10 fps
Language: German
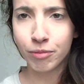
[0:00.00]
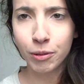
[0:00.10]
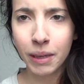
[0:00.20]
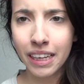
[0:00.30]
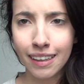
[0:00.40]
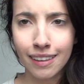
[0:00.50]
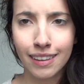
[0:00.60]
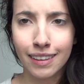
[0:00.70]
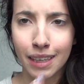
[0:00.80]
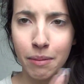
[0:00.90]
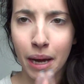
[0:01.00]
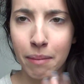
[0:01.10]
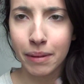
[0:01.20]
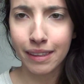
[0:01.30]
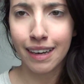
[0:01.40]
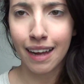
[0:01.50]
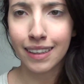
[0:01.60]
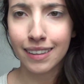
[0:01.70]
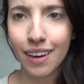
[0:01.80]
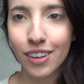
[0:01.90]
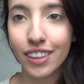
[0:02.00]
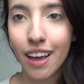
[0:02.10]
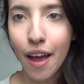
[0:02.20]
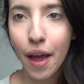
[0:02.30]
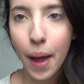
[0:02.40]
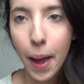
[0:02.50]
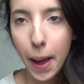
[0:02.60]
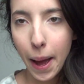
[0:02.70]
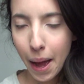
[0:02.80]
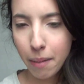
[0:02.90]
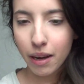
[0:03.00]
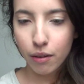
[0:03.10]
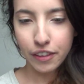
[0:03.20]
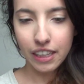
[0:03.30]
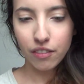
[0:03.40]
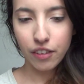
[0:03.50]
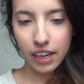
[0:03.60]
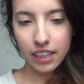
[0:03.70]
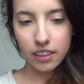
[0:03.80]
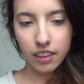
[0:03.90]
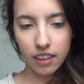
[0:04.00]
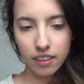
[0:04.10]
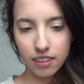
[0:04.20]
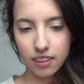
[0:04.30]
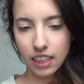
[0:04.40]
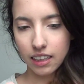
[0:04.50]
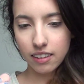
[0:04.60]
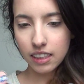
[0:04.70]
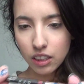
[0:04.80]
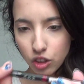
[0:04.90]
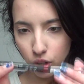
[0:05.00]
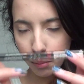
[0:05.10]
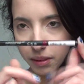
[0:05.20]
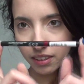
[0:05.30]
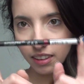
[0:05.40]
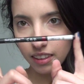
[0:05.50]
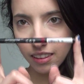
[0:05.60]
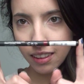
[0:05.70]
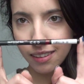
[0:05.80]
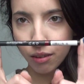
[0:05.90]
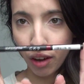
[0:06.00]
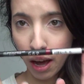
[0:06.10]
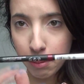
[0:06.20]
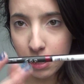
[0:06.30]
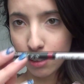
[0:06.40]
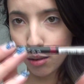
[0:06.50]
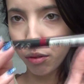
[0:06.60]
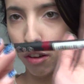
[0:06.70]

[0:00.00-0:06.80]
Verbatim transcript: Spiegel hier sieht es eben gerade ein bisschen anders aus. Aber auf jeden Fall ist es jetzt nichts Schlimmes, diese Farbe hier zu